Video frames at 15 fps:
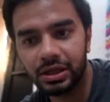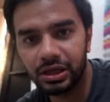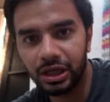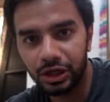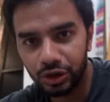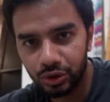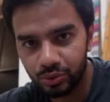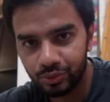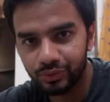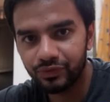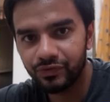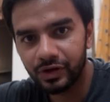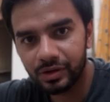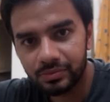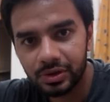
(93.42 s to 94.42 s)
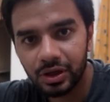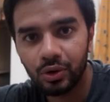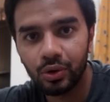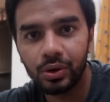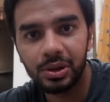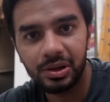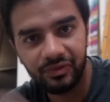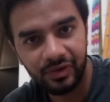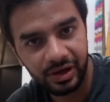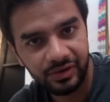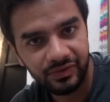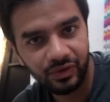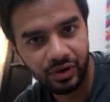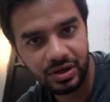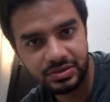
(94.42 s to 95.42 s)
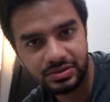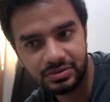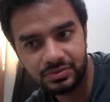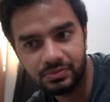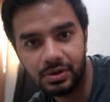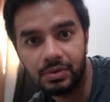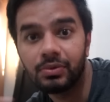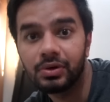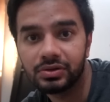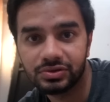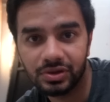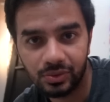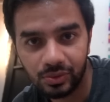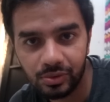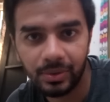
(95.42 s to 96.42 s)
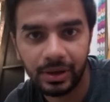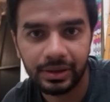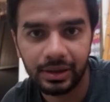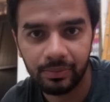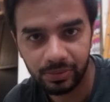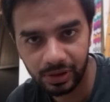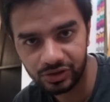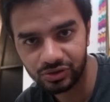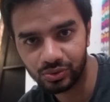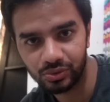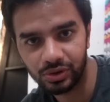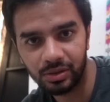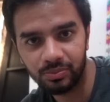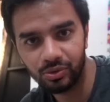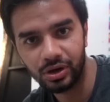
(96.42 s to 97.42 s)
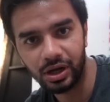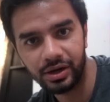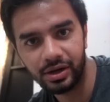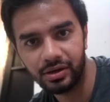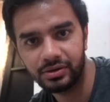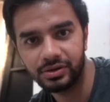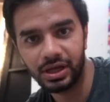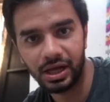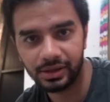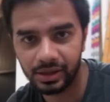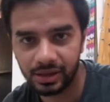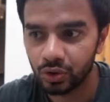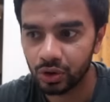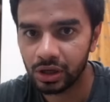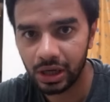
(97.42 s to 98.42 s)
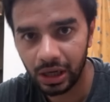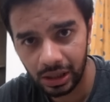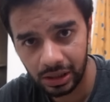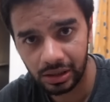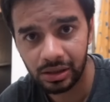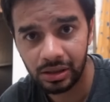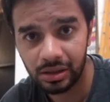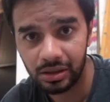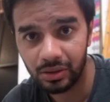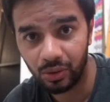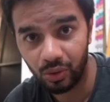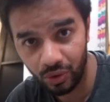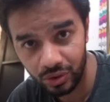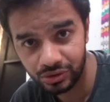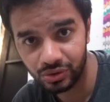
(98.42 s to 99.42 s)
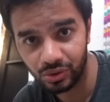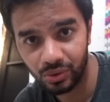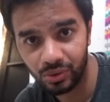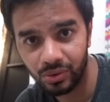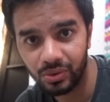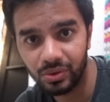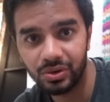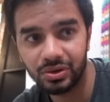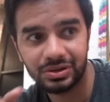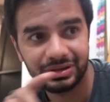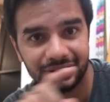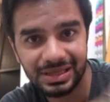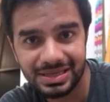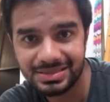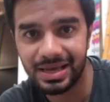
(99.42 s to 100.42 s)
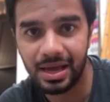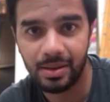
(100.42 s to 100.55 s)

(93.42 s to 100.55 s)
कि कैन यू फिल्म द होल इवेंट फॉर अस मैंने बोला ज़रूर भाई अपना स्कूल है पुराना याद है तो कल ऑल्सो दिस